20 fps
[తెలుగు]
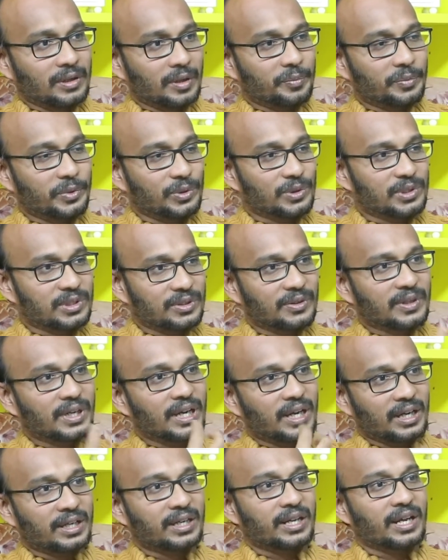
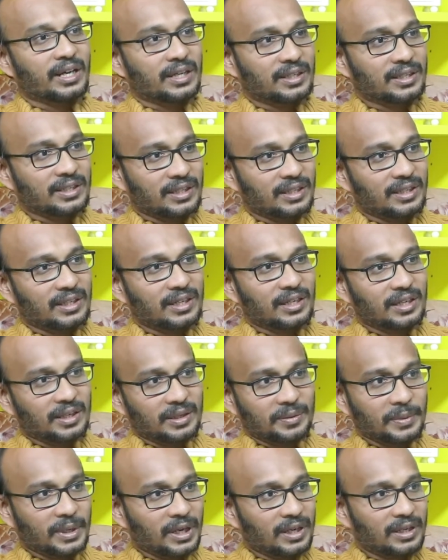అబ్యూజివ్గా అటాకింగ్గా
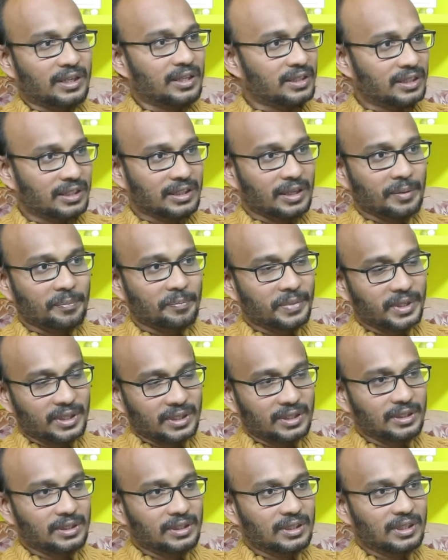మాట్లాడితే తప్ప
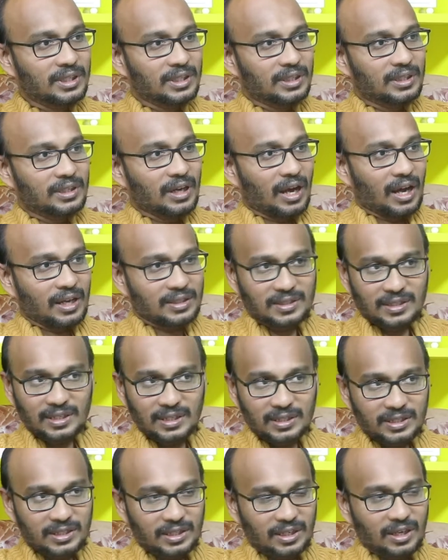
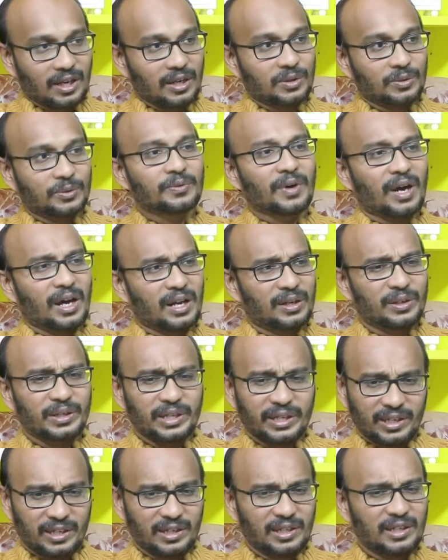అస్సలు చిరాకు వాళ్ళు
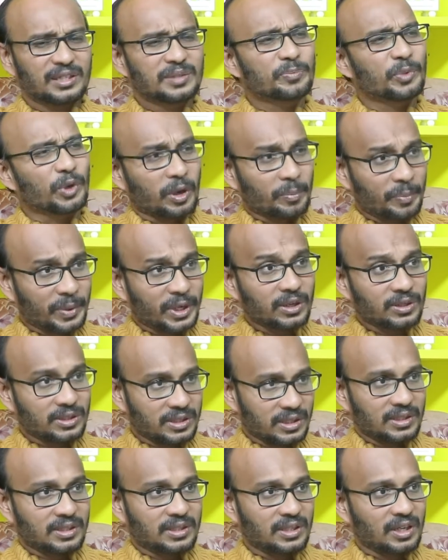ఏ పొరపాటు
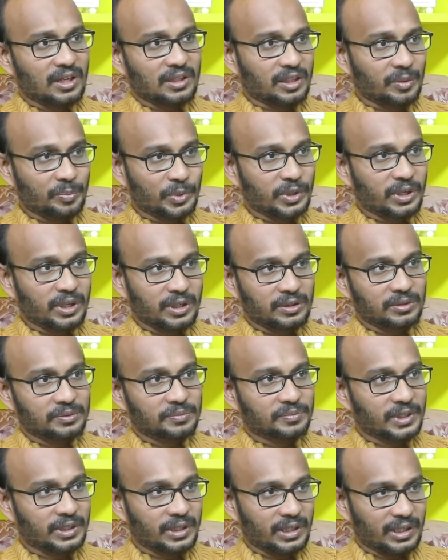చేసినా తప్పు కాదు
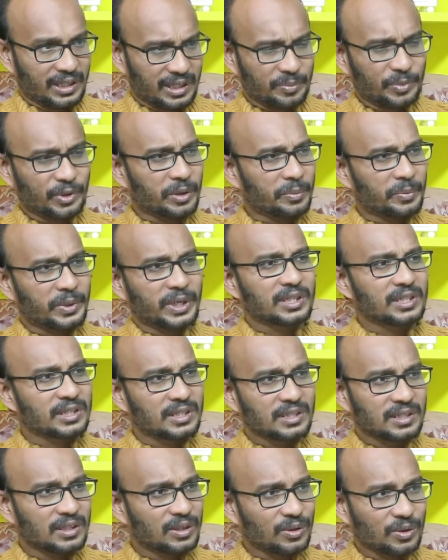ఏ పొరపాటు
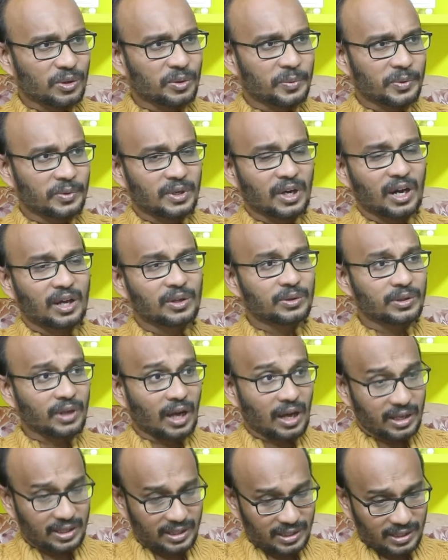చేసినా కోపం రాదు
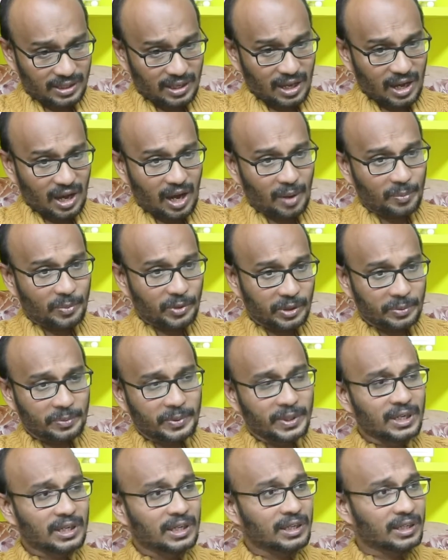ఆ
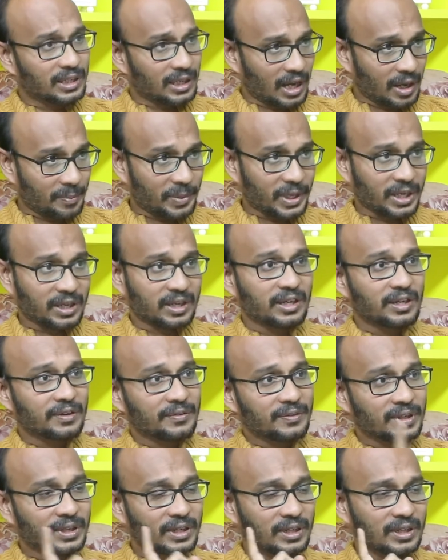పొరపాట్లకి నా పక్కన
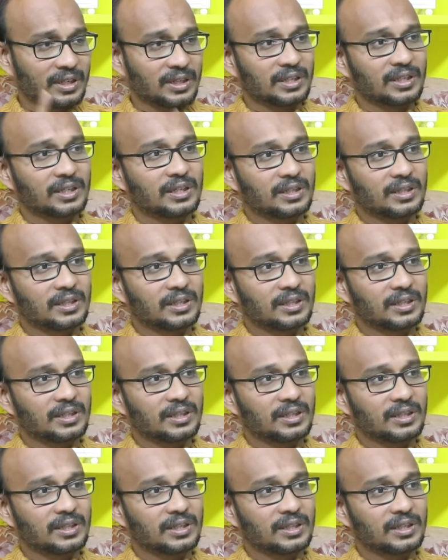ఎవరైనా